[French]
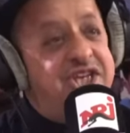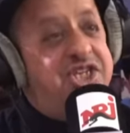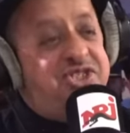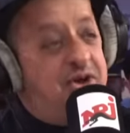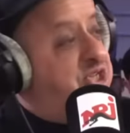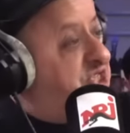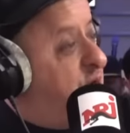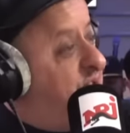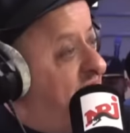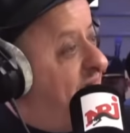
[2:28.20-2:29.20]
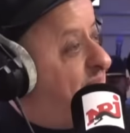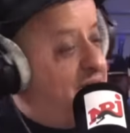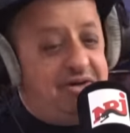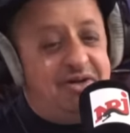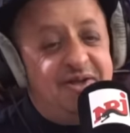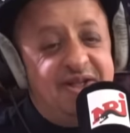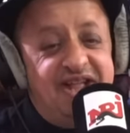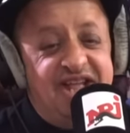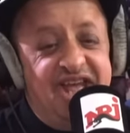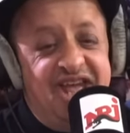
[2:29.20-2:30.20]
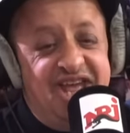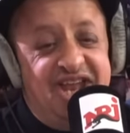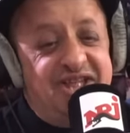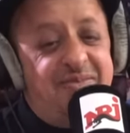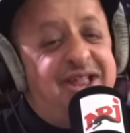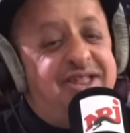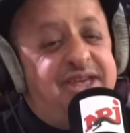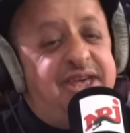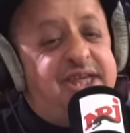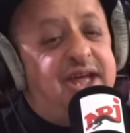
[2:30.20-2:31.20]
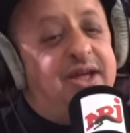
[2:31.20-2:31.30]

qui sonnent chez une dame et la dame elle dit